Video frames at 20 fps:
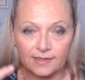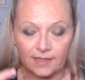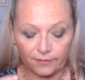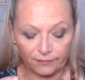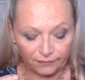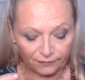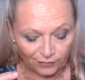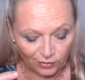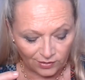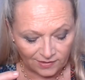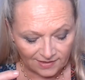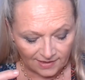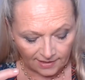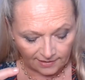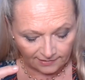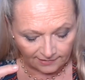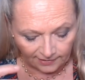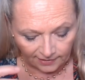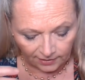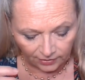sa force
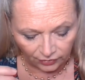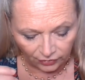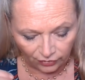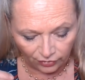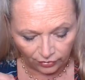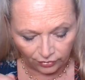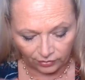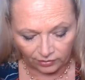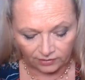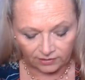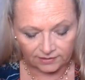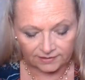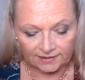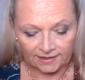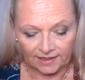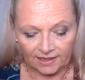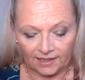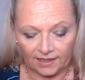intérieure.